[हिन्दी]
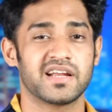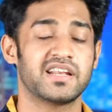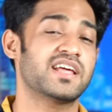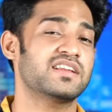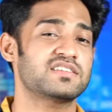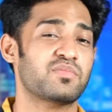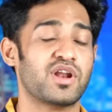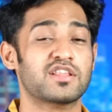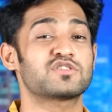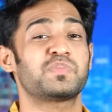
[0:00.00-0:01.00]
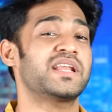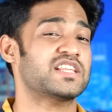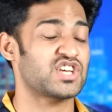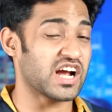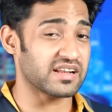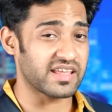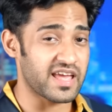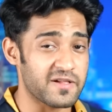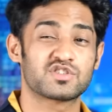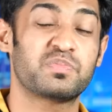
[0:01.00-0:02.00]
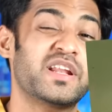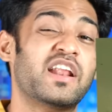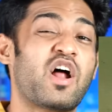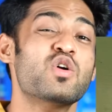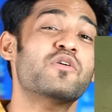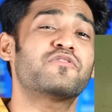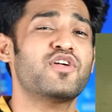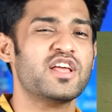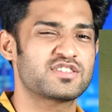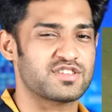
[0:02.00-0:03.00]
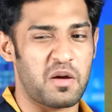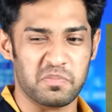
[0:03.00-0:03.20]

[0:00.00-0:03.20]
इंडियन से बोला तो स्पिन अच्छा करता है स्पिन अ राउंड ऑफ ड्रिंक्स